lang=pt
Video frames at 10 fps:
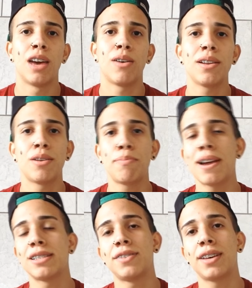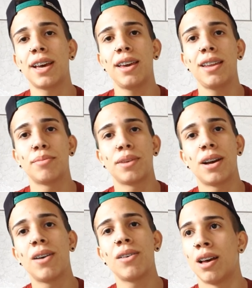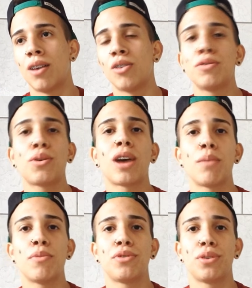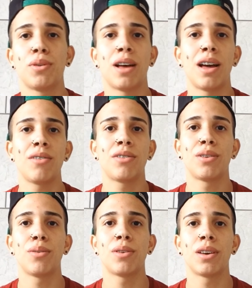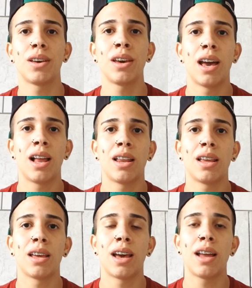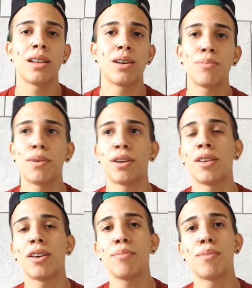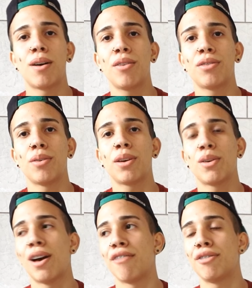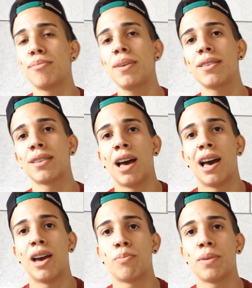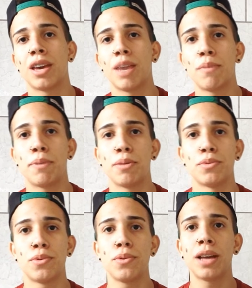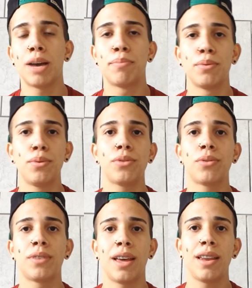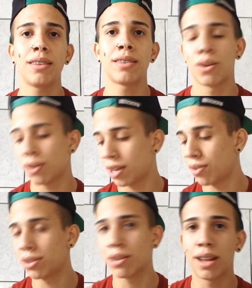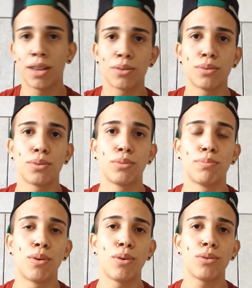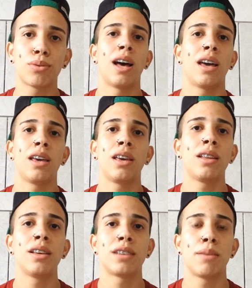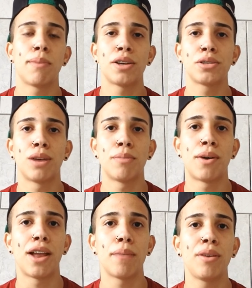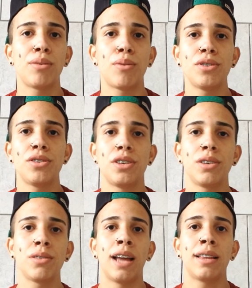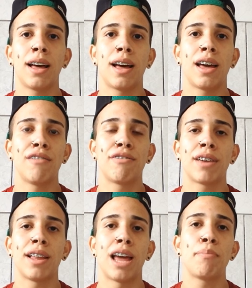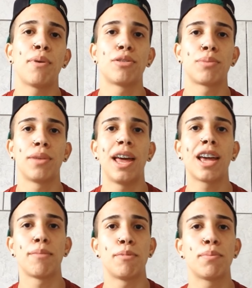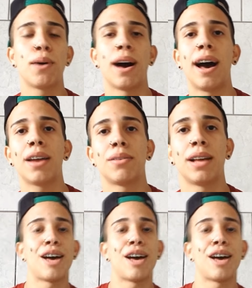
Eu, ah não, parça, fica aí, na moral. Aí onde eu vou colocar meu celular, não sei o que. Aí, ah não, boy, tem que ir embora, não sei o que. Ah, firmeza. Aí eu peguei minha bermuda, a blusa, o tênis, coloquei o celular dentro do, do bolso. Aí deixei embaixo do armário lá bem escondidinho. Aí tá, aí fiquei lá empurrando os moleques, me empurraram.